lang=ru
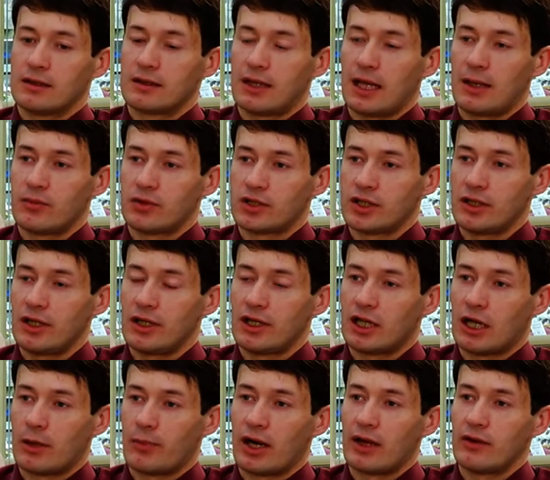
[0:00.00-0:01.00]
Там жители,
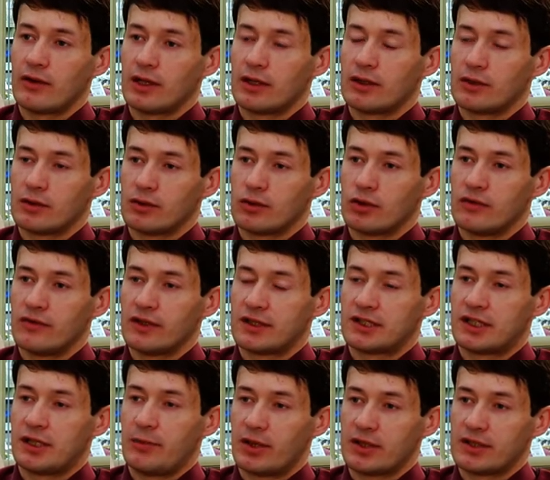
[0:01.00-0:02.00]
как правило, до
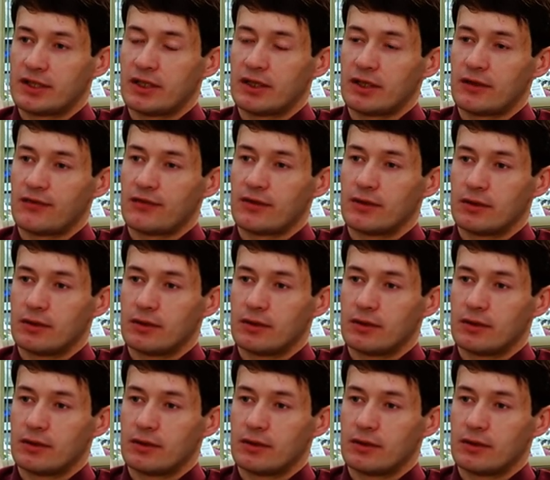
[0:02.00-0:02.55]
20%